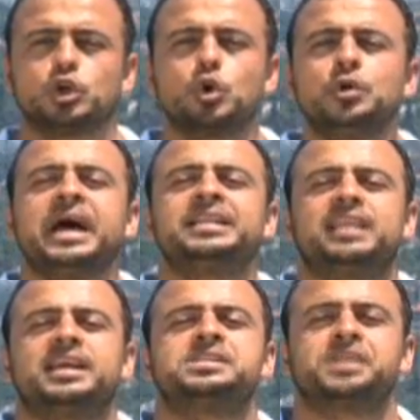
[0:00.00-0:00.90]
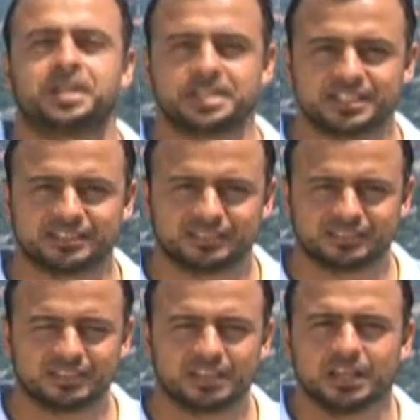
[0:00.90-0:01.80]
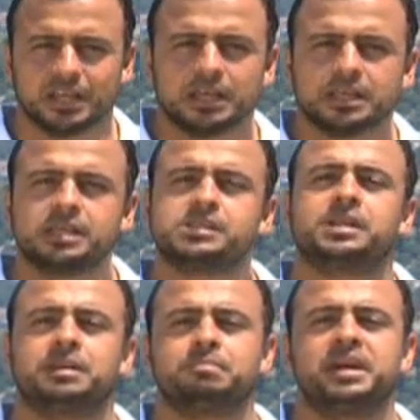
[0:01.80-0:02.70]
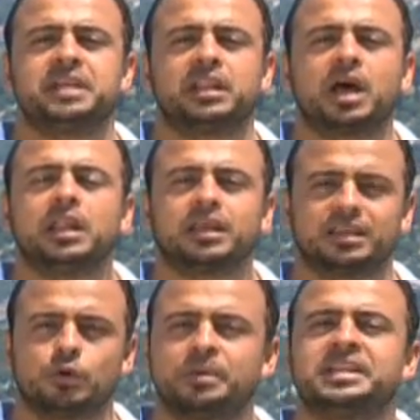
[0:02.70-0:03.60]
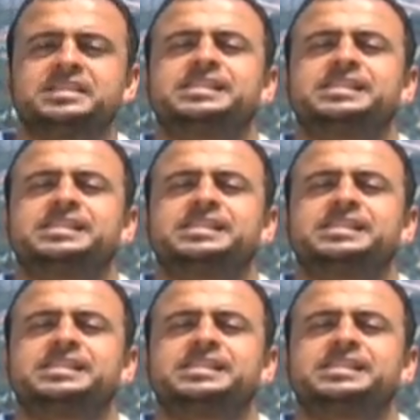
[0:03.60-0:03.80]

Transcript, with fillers: كن انت جسرا جسرا بين الخلق وبين